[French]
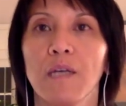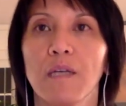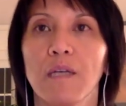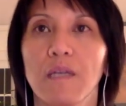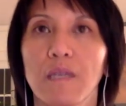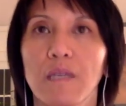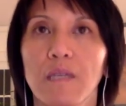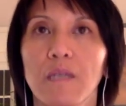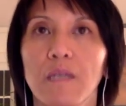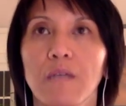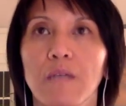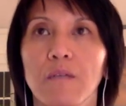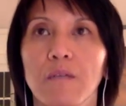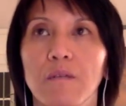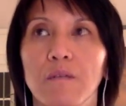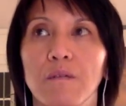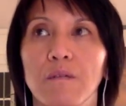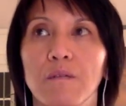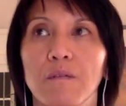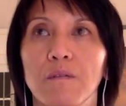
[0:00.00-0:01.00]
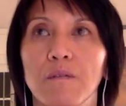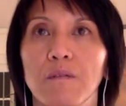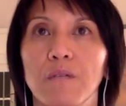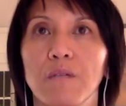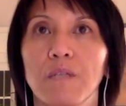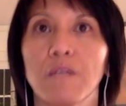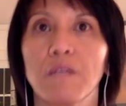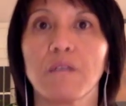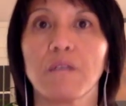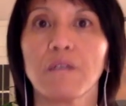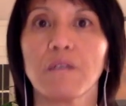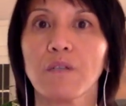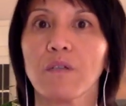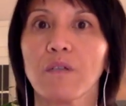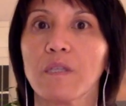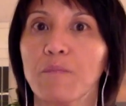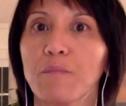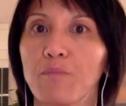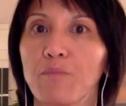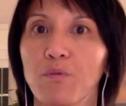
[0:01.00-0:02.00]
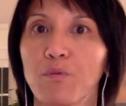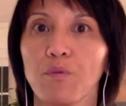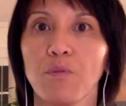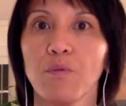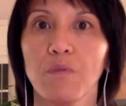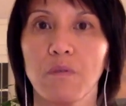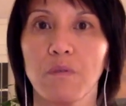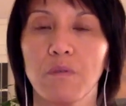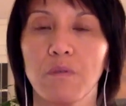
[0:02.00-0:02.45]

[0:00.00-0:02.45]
et, tant qu'il peut